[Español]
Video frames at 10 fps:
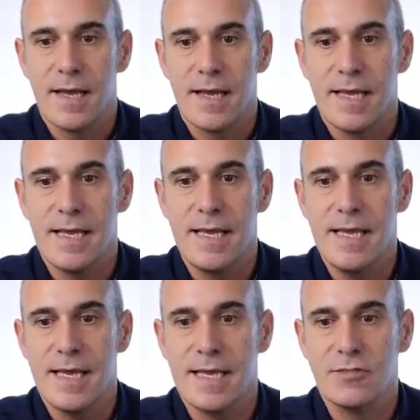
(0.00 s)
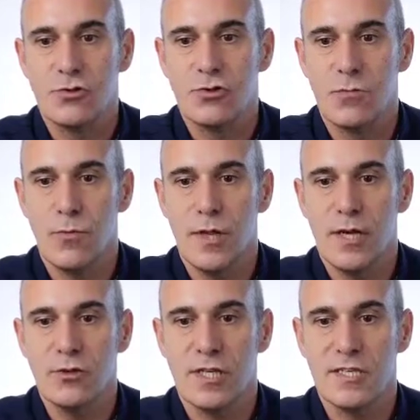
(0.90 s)
Y estos son
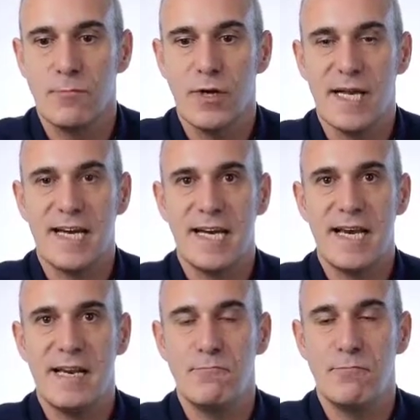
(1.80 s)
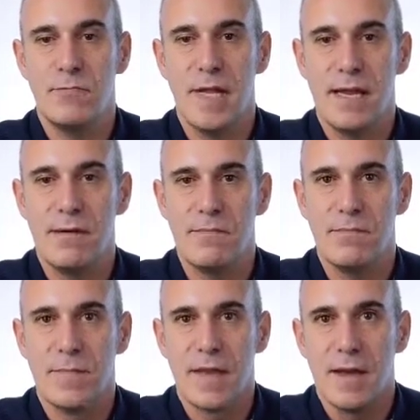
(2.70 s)
modelos que se pueden cargar en,
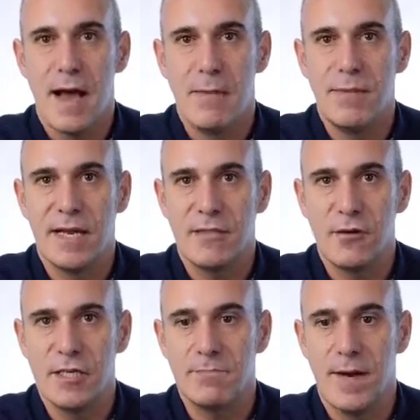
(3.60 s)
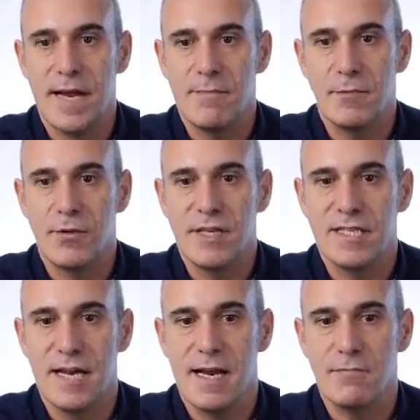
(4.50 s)
en aplicaciones para
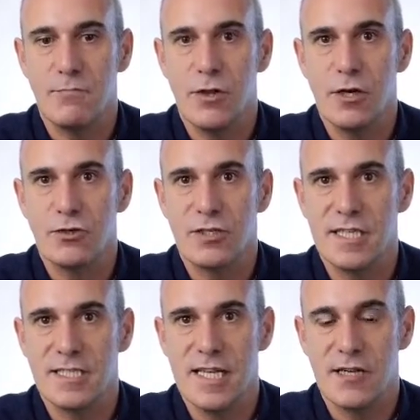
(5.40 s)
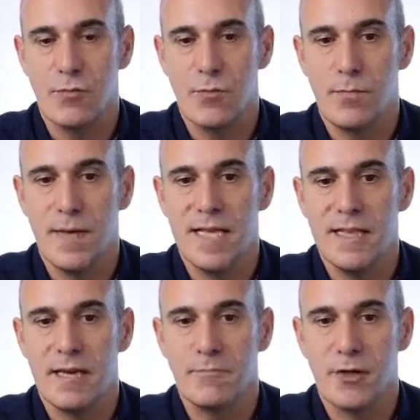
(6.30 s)
procesar modelos 3D, como
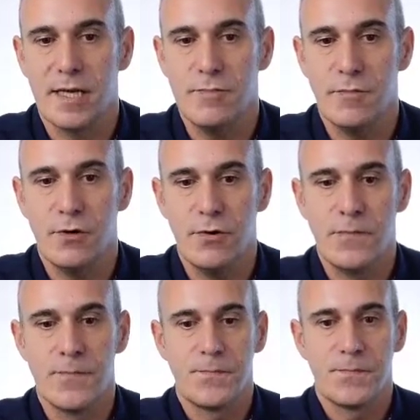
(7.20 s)
Blender, por ejemplo, ¿no?